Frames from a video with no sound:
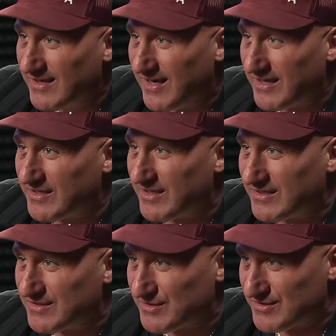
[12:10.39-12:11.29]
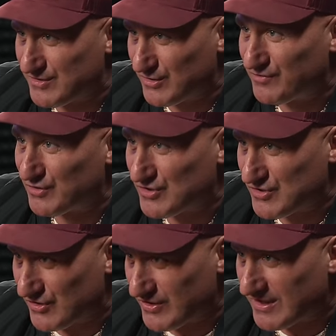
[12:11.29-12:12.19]
a nie zdrowy
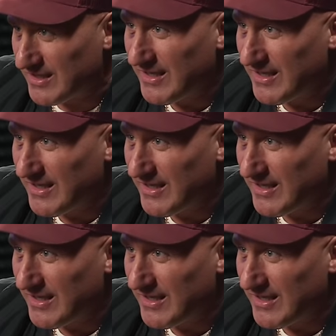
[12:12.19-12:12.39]
rozsądek.